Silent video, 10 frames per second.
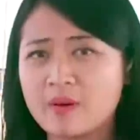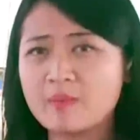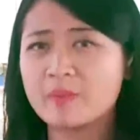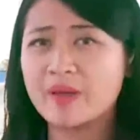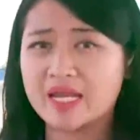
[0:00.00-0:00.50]

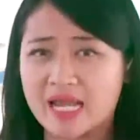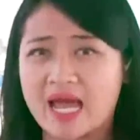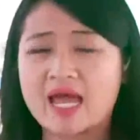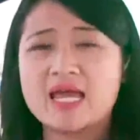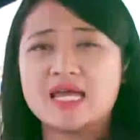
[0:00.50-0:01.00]
Memang
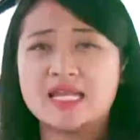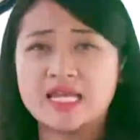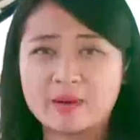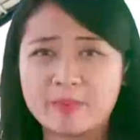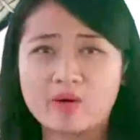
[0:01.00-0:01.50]
berbeda
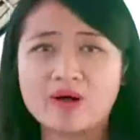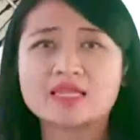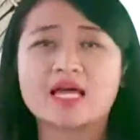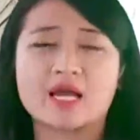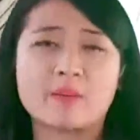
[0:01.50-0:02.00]
dengan
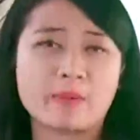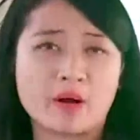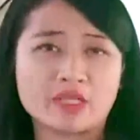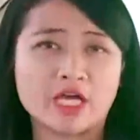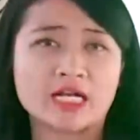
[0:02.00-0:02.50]
perawatan kamar
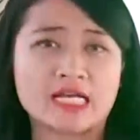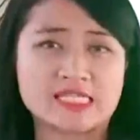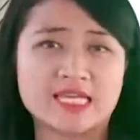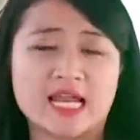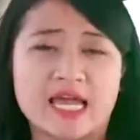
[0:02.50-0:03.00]
perawatan
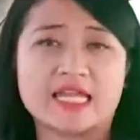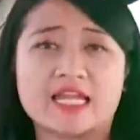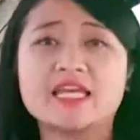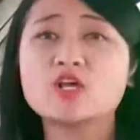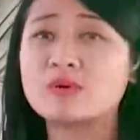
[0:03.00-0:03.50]
kelas 3
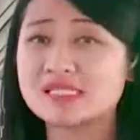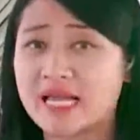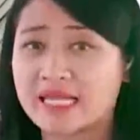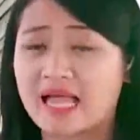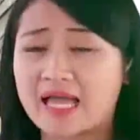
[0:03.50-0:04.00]
lainnya di rumah
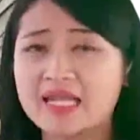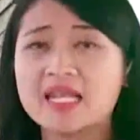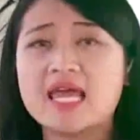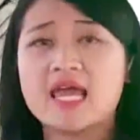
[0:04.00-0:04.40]
sakit lain.